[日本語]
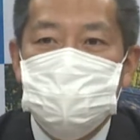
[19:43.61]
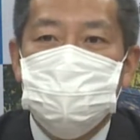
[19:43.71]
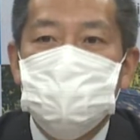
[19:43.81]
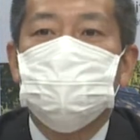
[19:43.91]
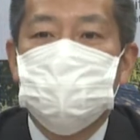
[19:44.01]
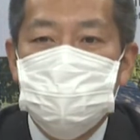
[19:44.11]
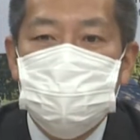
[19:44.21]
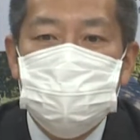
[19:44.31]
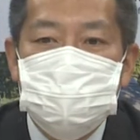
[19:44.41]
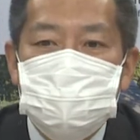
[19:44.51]
方法はそういっ
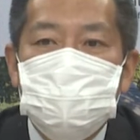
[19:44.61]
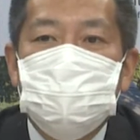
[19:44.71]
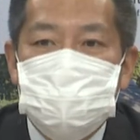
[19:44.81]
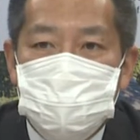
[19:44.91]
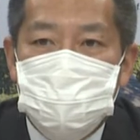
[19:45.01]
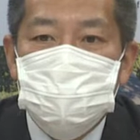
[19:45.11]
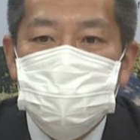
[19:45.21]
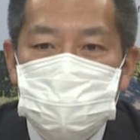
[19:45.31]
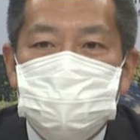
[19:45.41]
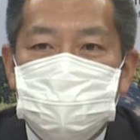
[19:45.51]
た形になろうかなと思
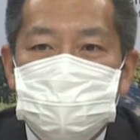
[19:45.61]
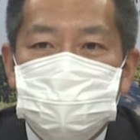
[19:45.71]
います。